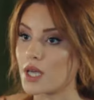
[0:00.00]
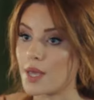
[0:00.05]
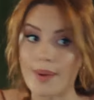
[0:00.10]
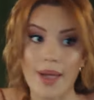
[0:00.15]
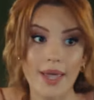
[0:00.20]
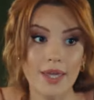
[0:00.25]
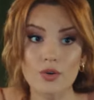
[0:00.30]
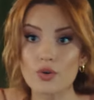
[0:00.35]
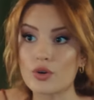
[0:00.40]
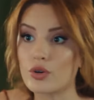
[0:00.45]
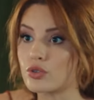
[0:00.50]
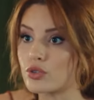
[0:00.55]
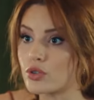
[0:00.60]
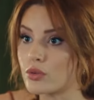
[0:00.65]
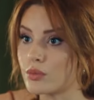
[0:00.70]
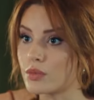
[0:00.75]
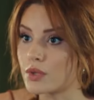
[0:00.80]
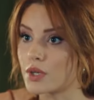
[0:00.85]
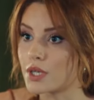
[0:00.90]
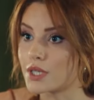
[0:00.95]
بس أنا
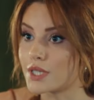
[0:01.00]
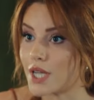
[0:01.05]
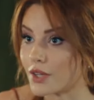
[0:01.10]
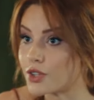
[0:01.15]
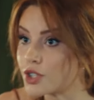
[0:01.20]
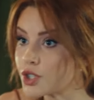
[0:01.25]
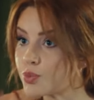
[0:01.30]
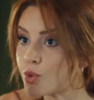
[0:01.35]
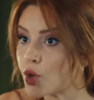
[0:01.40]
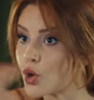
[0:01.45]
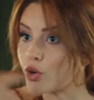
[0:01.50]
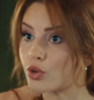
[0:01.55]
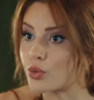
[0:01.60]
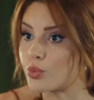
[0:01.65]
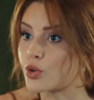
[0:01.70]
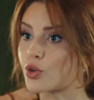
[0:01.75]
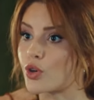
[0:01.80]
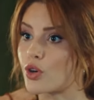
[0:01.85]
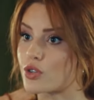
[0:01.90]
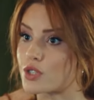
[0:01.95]
شفتك عيوني
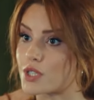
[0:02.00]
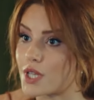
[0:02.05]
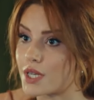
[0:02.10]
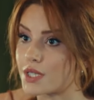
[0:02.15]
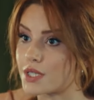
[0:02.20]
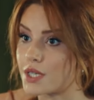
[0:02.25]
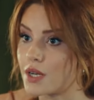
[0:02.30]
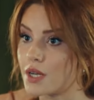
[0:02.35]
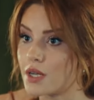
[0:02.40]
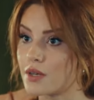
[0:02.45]
غلطانين كأنه